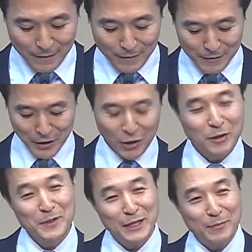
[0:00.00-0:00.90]
그런데
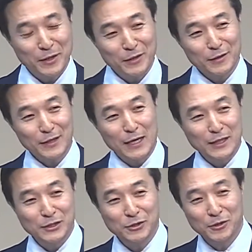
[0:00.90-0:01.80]
여름이 되면
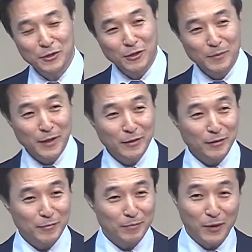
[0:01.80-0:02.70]
달라지죠. 여름에는
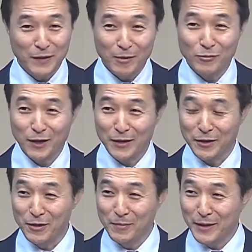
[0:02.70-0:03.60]
벚나무가
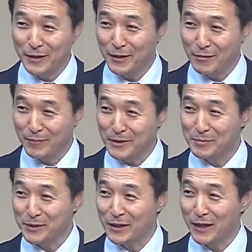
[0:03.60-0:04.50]
열매를
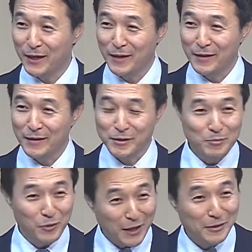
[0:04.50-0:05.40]
맺습니다. 그걸
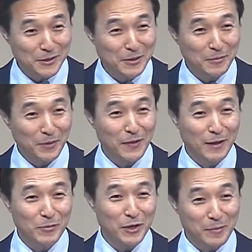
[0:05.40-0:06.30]
뭐라 그러죠?
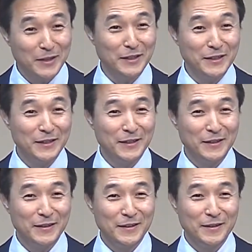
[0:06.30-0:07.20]
벚나무 열매를?
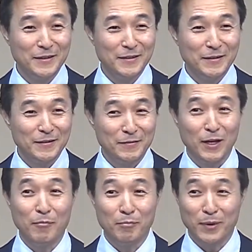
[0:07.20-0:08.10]

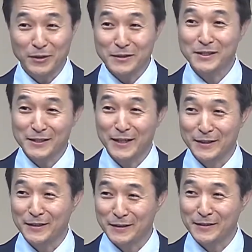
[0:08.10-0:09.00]
네,
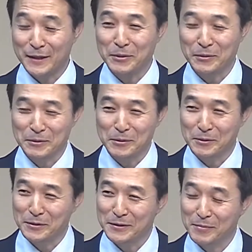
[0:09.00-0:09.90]
벗지라는 단어
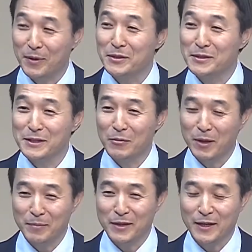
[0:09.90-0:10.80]
들어보셨을 거예요. 벗지라고
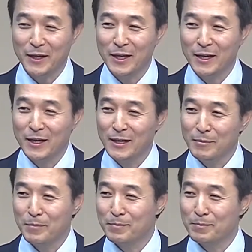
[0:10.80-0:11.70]
합니다. 이
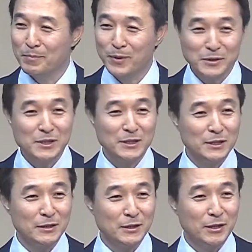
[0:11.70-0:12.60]

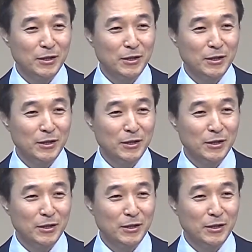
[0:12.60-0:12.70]
벗지는